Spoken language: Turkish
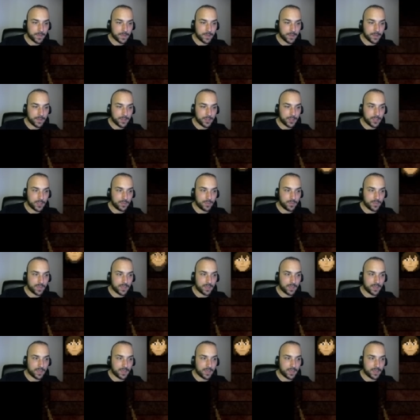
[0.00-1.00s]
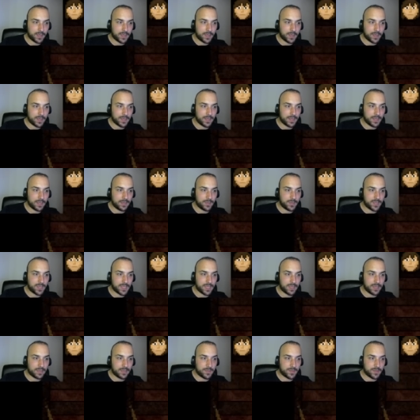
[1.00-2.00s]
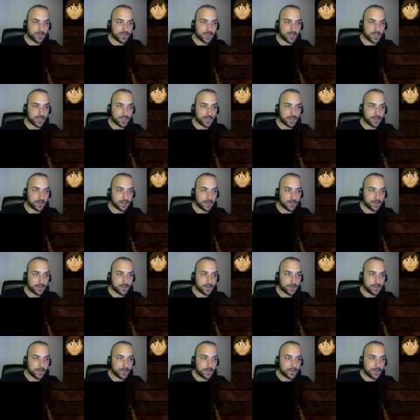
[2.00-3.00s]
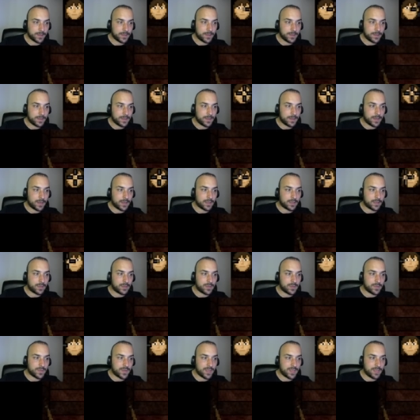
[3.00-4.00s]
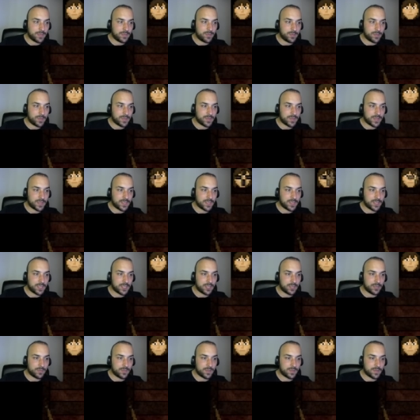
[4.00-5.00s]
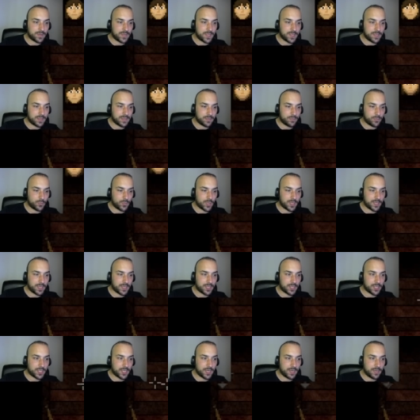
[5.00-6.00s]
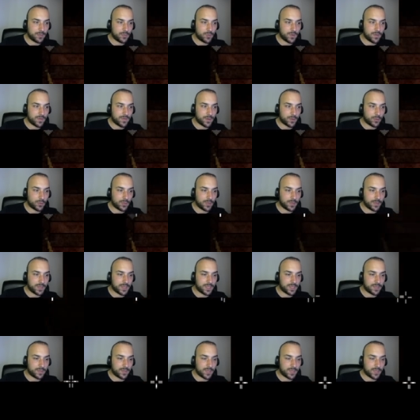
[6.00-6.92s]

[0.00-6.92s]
Şimdi daha nelerimiz nelerimiz var. Tahtamız var, ipimiz var, zincirimiz var. Bu kadar şeyle muvaffak olamayız gibi